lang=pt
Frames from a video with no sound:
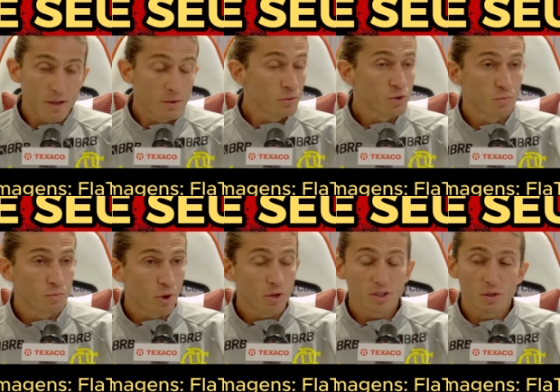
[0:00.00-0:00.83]
Tem os
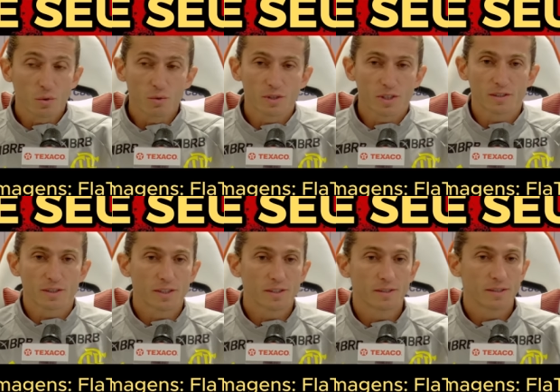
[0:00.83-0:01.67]
prós e contras,
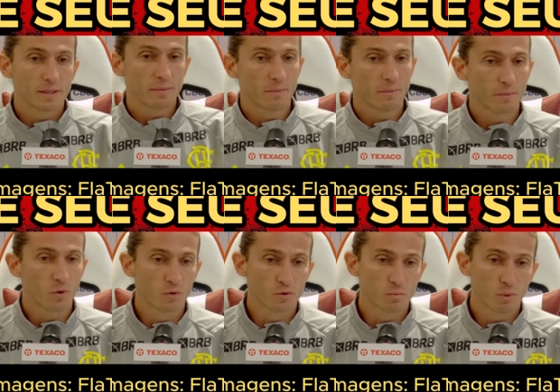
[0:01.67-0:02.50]
né?
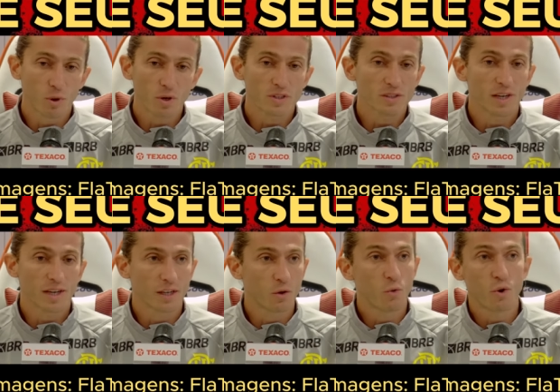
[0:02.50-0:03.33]
É, os prós
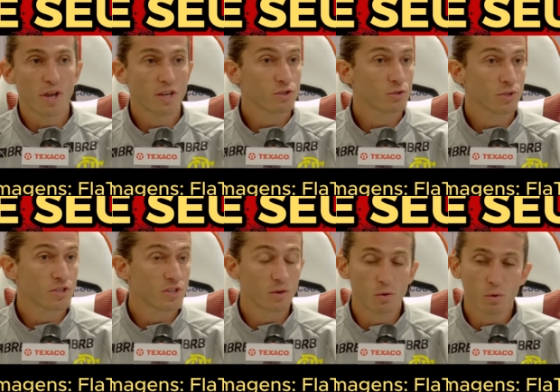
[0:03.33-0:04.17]
é que eu conheço
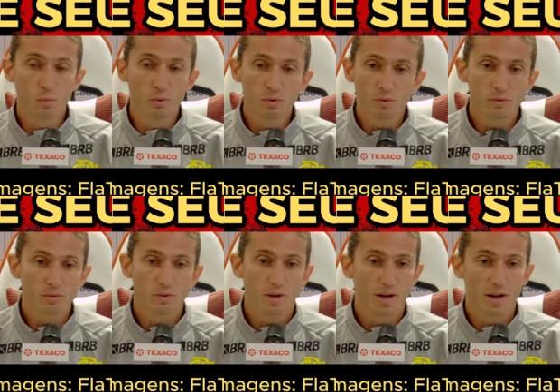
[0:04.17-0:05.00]
esse grupo
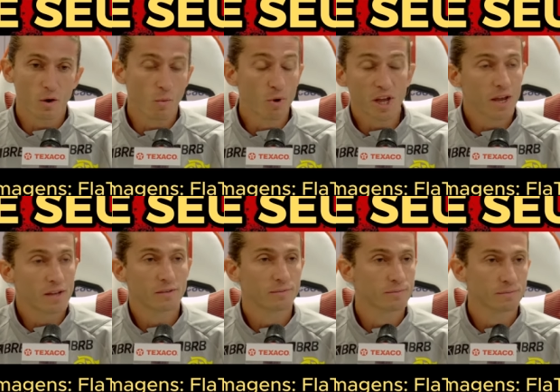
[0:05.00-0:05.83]
é, como
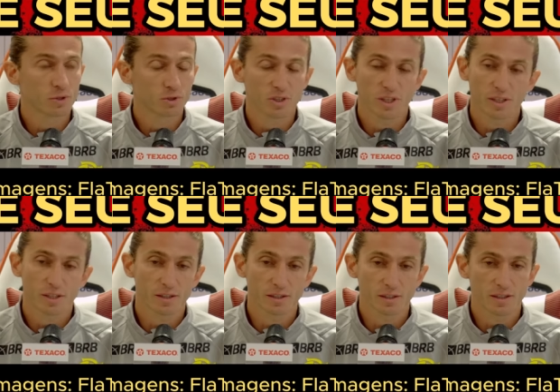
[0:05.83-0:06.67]
ninguém. Eu
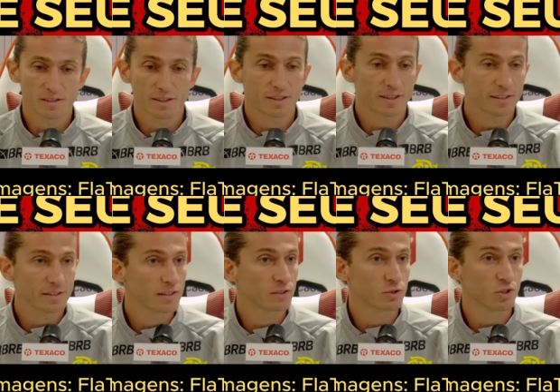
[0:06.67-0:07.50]
sei das
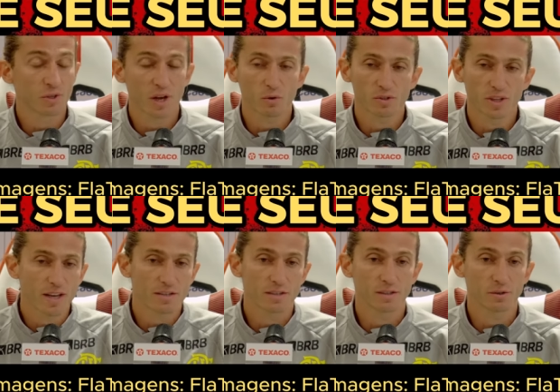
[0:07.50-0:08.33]
lideranças, eu sei o que
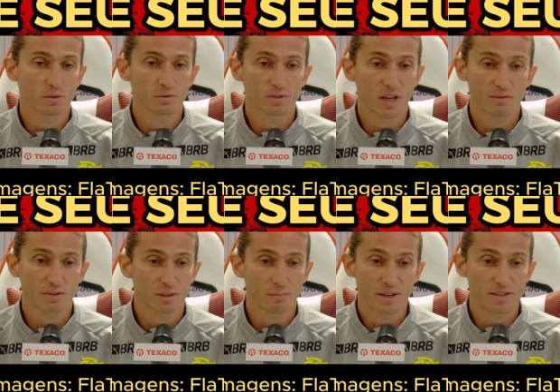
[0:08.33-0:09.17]
acontece. Eu
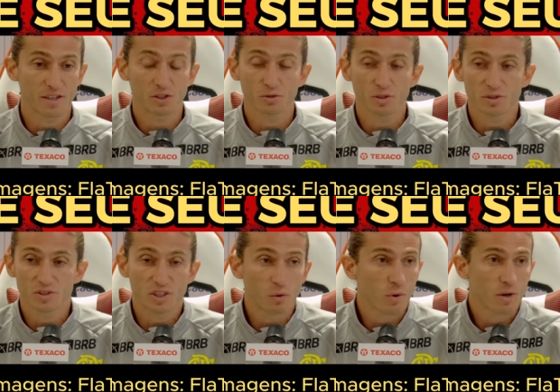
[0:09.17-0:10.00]
estava presente
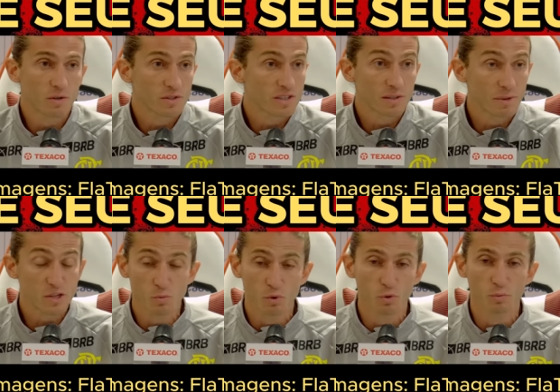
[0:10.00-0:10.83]
durante cinco anos nesse
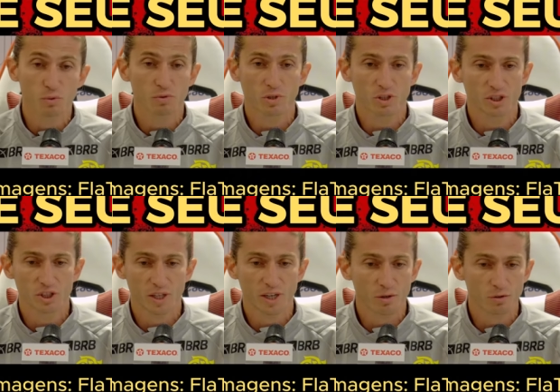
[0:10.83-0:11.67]
mesmo grupo. Acho
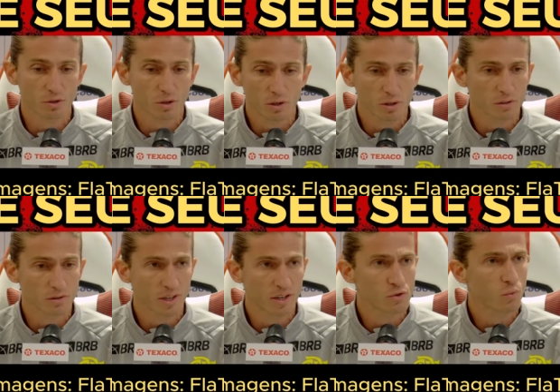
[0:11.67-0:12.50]
que chegaram
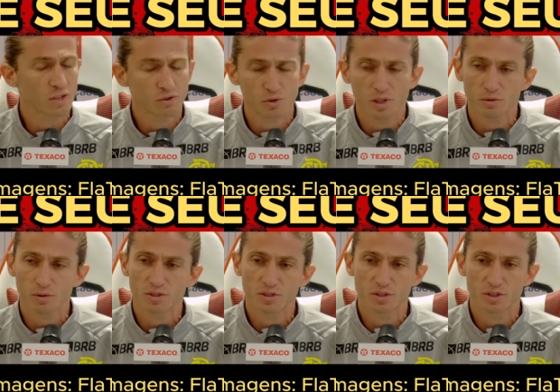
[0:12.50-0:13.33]
só três ou quatro
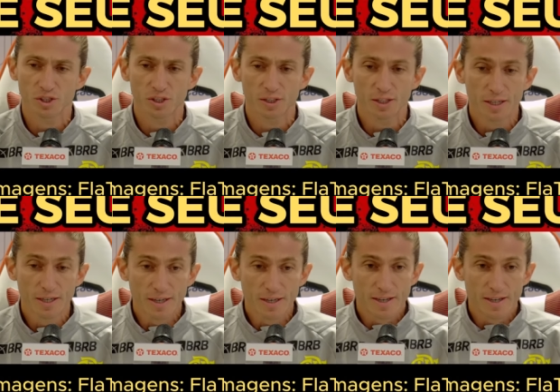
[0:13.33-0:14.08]
jogadores desde que